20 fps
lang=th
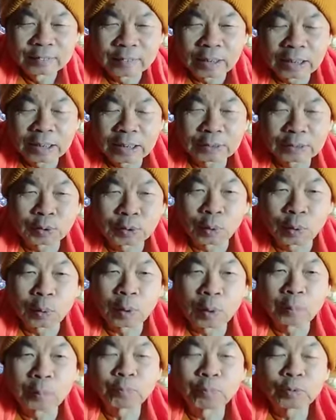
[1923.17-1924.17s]
วันละสองร
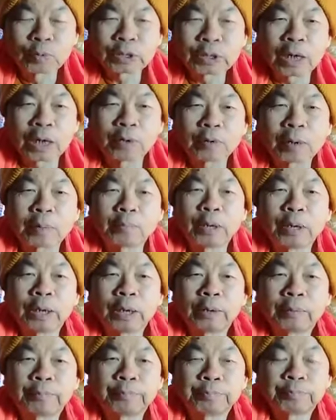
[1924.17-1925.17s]
อบเช้ากับเย็
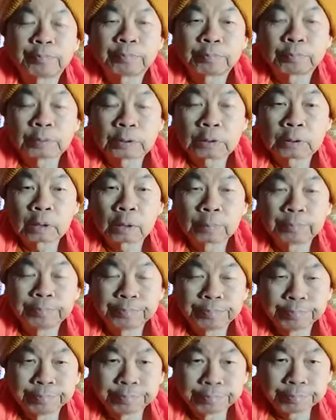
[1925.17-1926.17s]
น
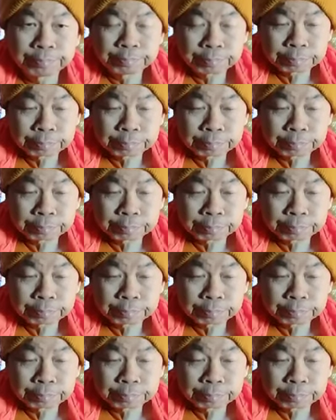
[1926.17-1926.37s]
อืม